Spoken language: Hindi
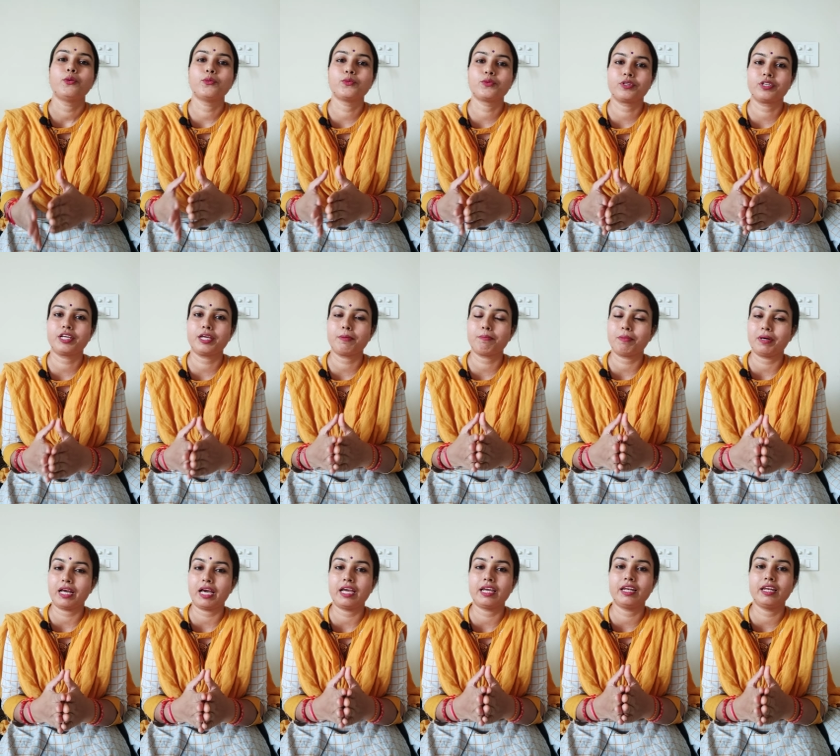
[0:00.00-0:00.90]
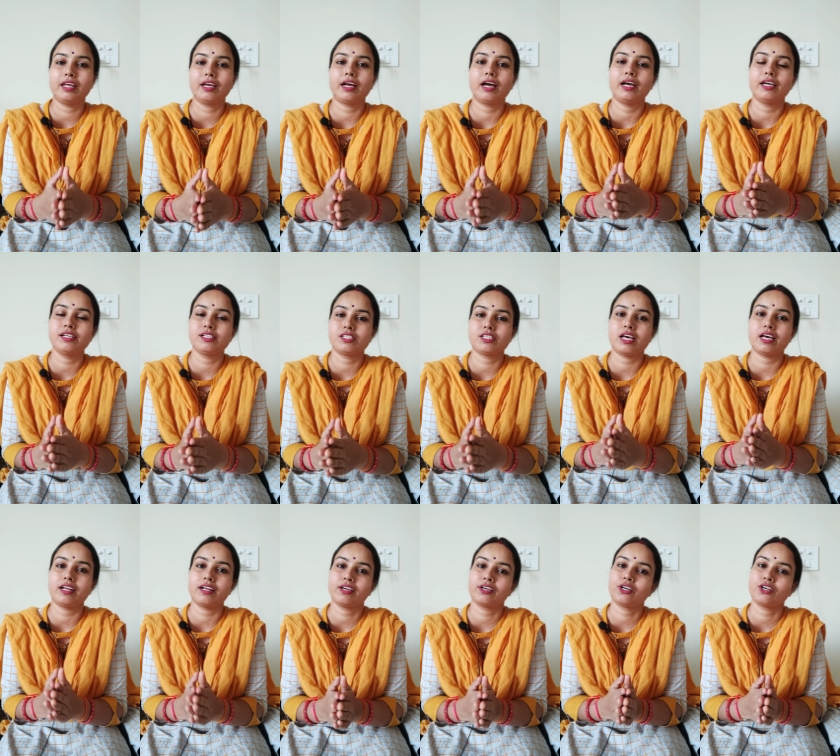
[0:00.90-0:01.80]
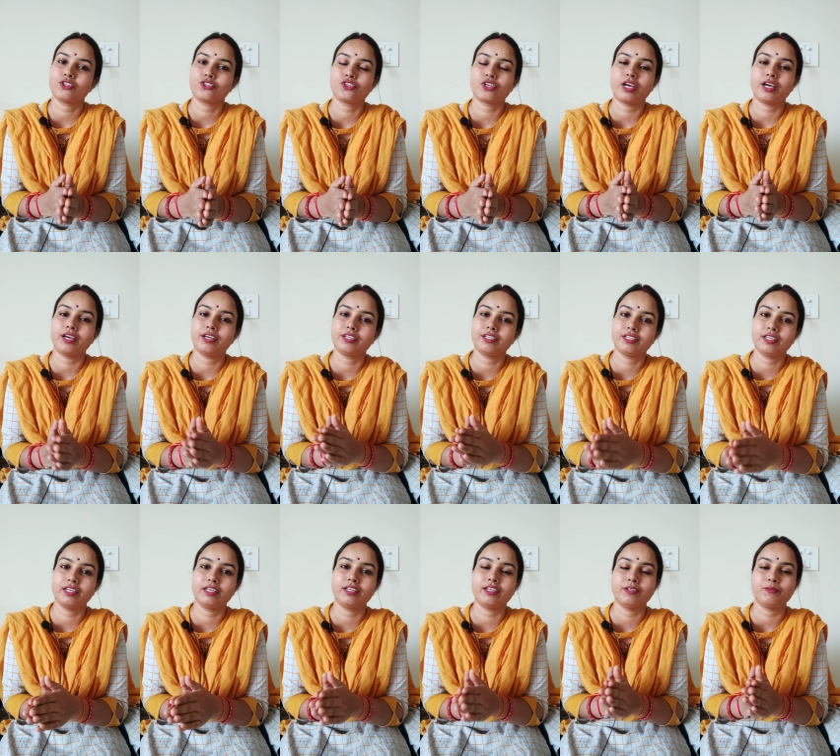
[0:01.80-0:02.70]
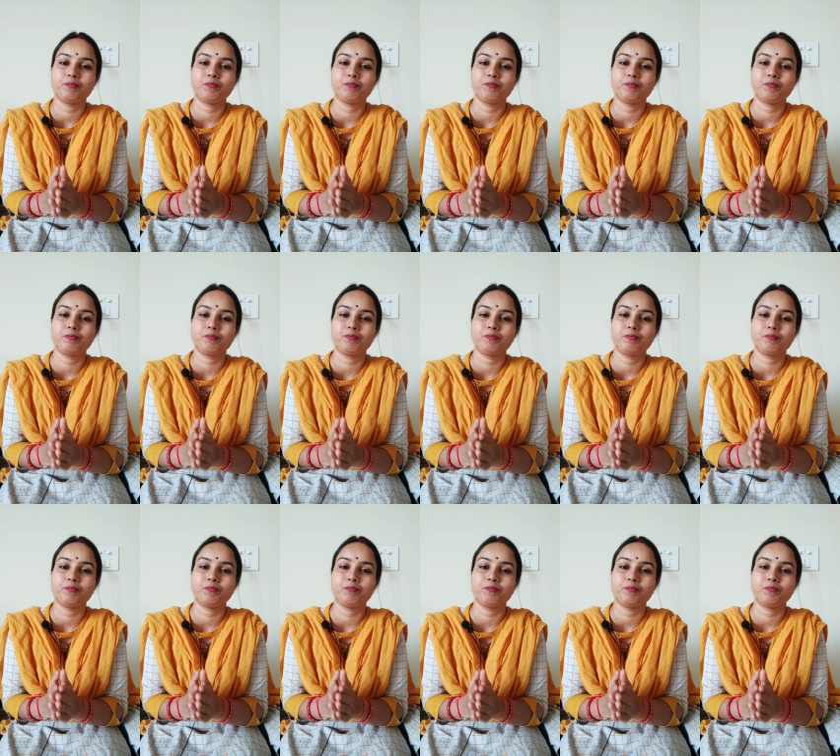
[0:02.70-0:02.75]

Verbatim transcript: उनके पढ़ाई लिखाई सारा खर्चा ये